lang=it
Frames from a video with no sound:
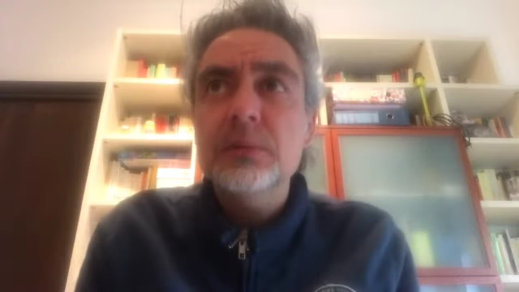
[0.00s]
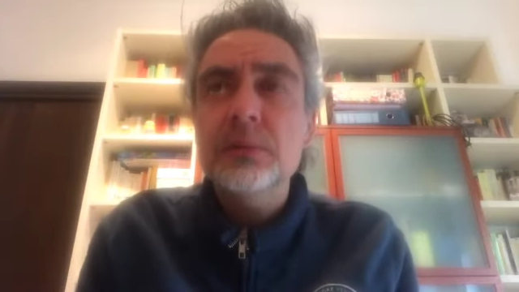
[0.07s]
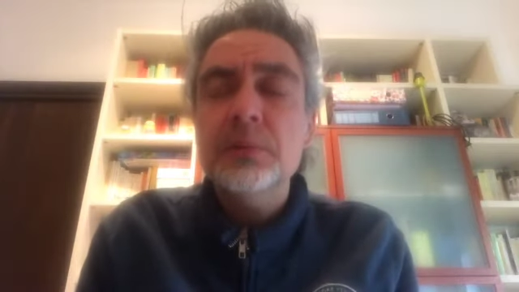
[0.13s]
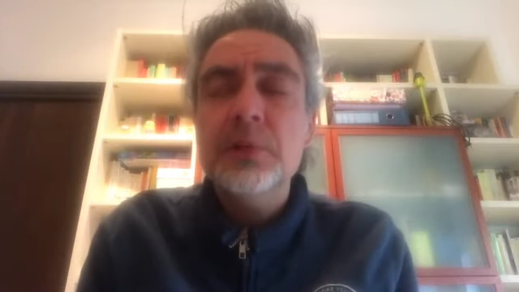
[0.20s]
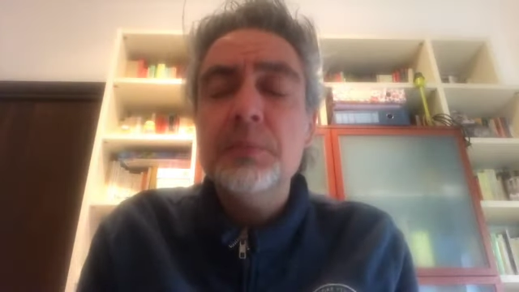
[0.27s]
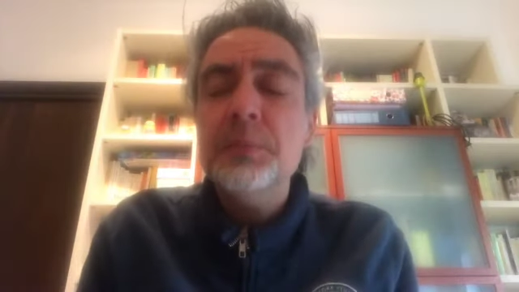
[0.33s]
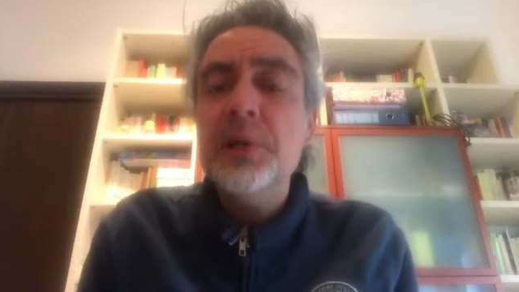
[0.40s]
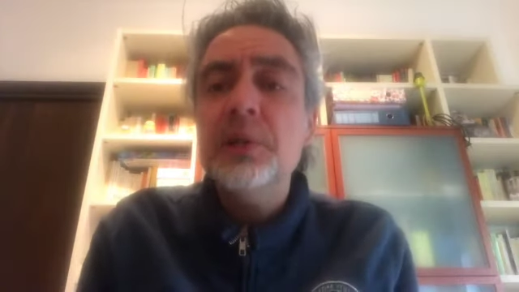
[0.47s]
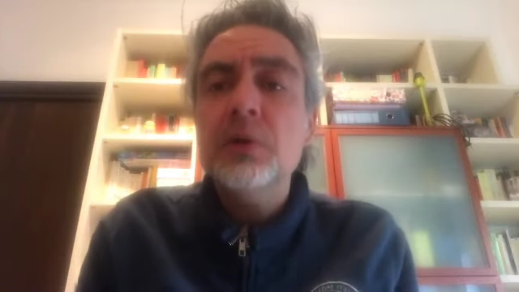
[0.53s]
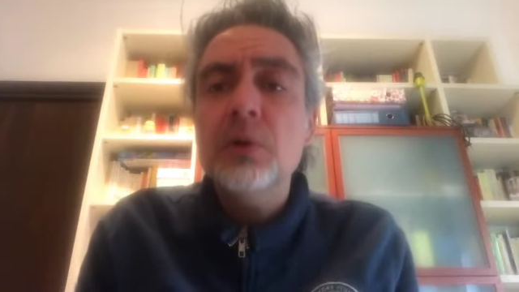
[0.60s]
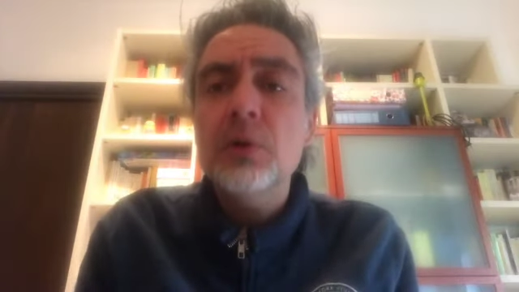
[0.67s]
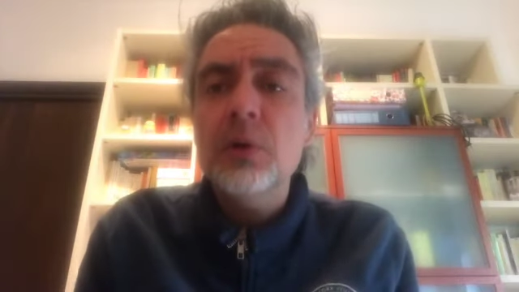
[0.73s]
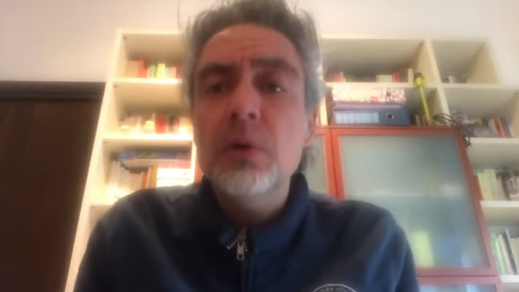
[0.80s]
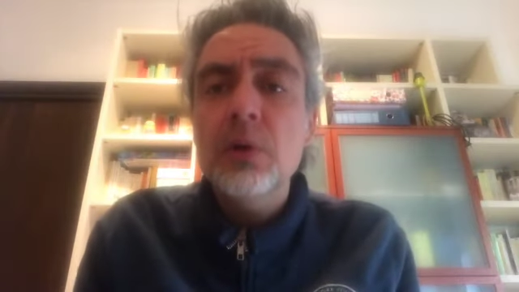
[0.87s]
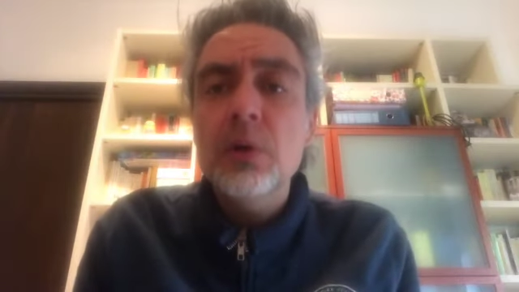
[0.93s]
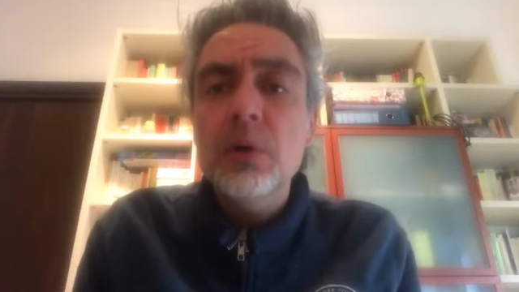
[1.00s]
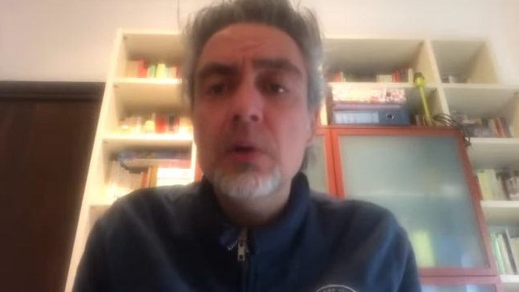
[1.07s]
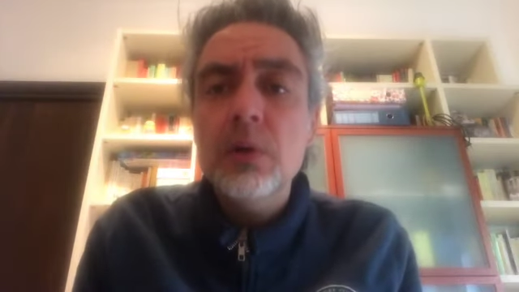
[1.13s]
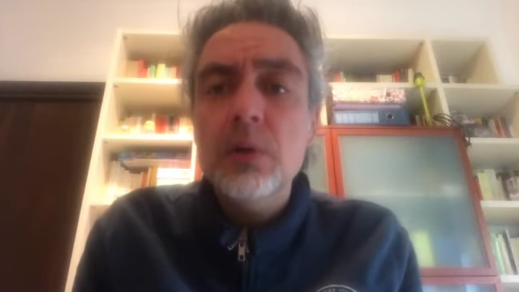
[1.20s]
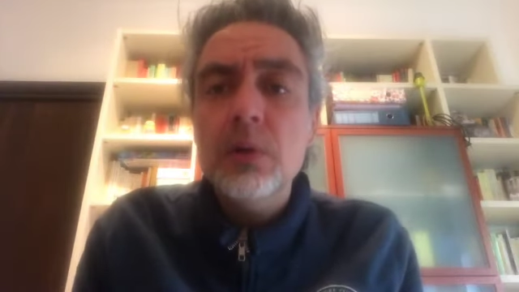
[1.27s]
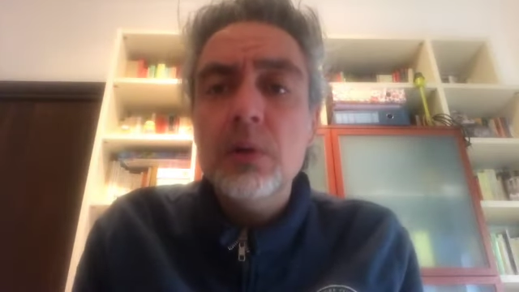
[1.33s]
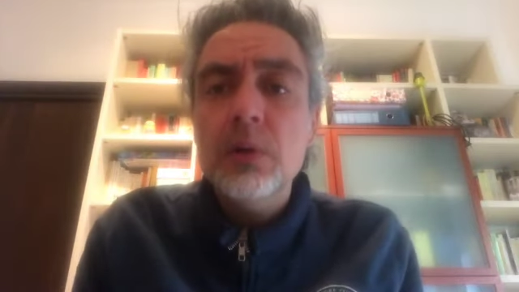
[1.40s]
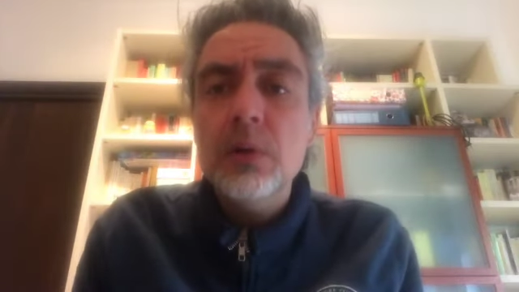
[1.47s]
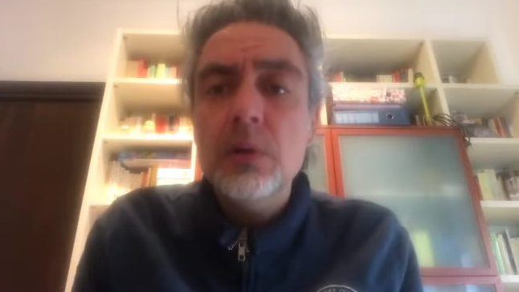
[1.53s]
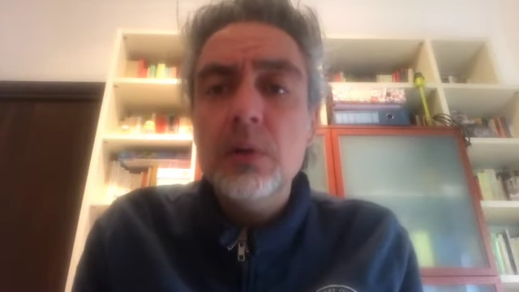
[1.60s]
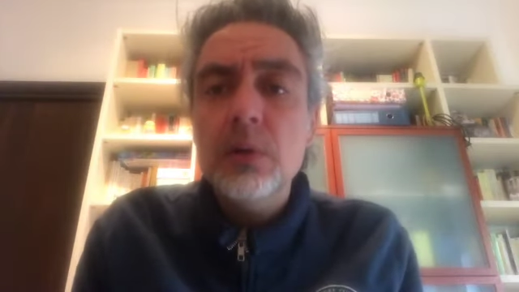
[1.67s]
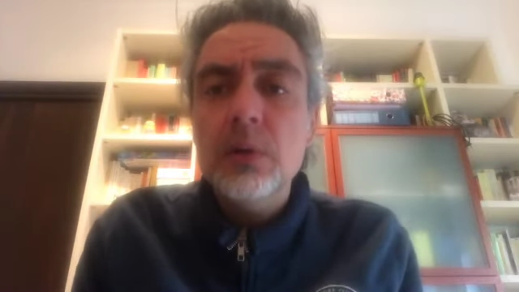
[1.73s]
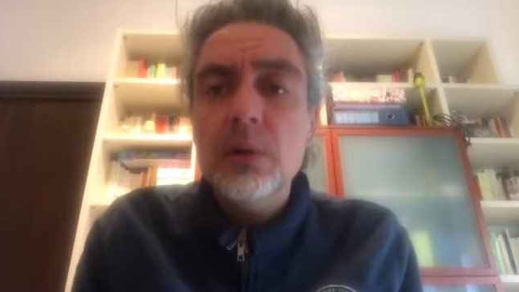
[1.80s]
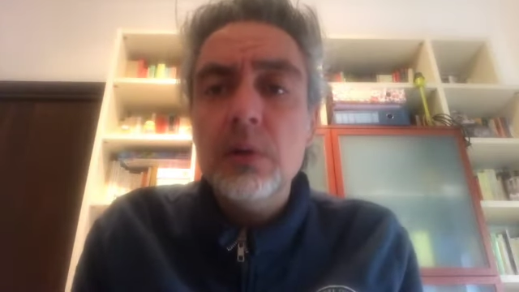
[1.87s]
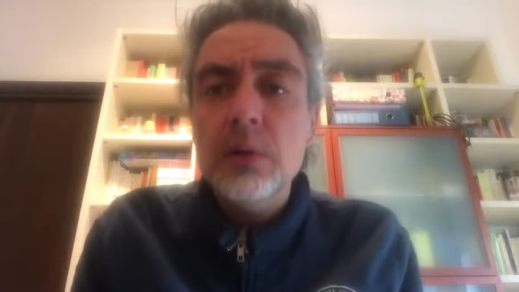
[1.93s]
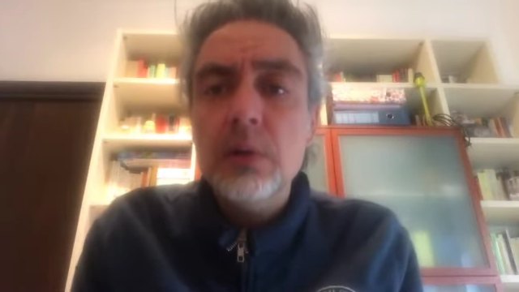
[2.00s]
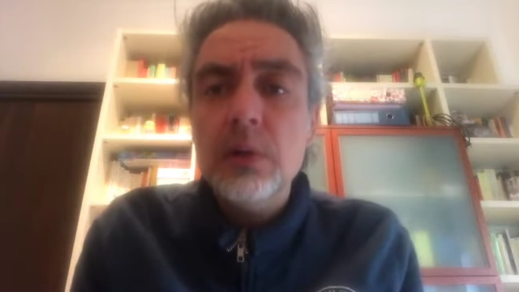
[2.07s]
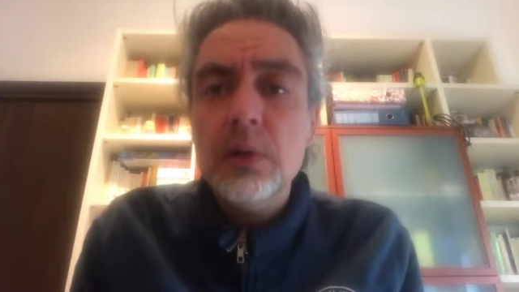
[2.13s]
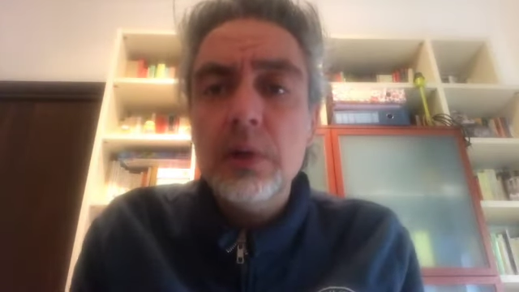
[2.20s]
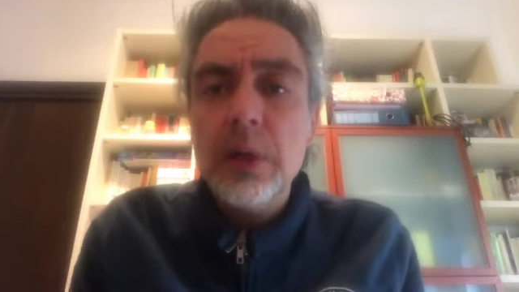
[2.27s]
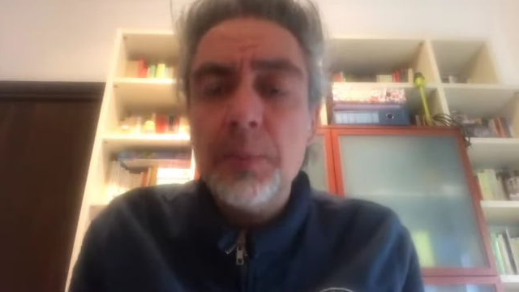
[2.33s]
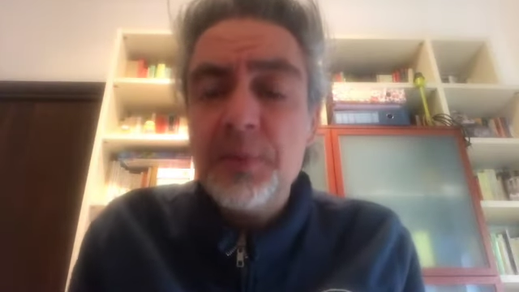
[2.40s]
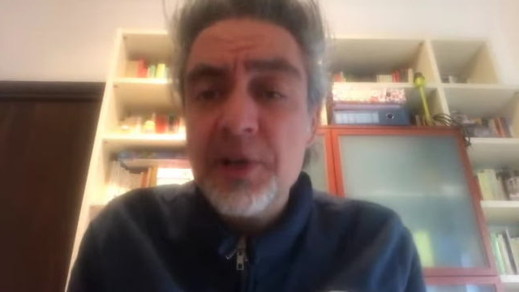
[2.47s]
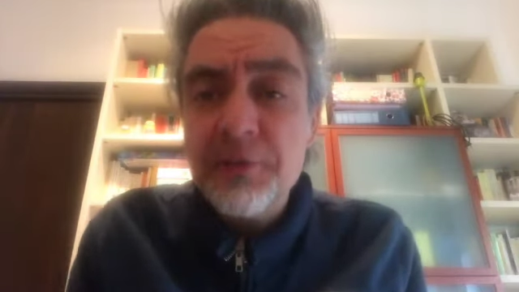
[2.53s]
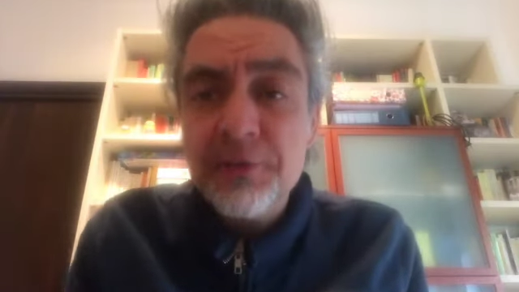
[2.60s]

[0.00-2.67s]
nemmeno la mia